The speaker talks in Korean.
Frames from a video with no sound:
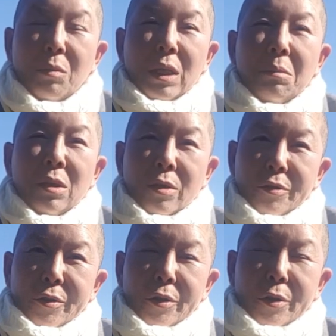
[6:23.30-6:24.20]
너무 힘이
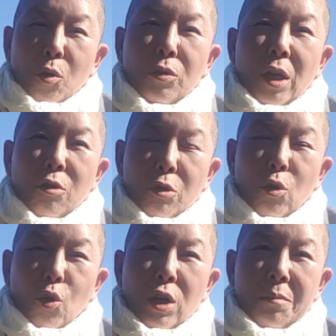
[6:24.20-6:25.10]
들어서 콘테이너
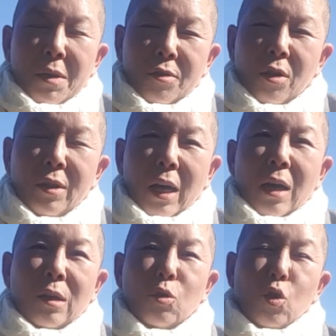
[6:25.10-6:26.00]
위로 올리면서
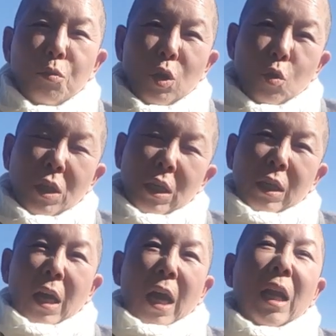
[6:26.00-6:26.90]
내가 그래도 조금씩 조금씩
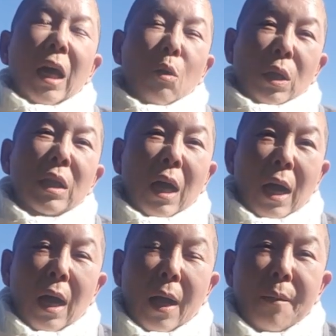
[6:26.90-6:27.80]
이렇게 해나가고
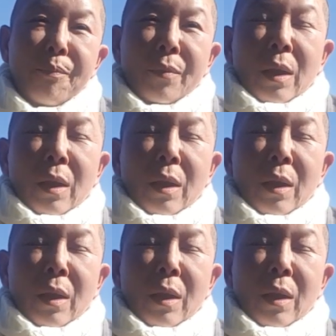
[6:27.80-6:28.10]
있다.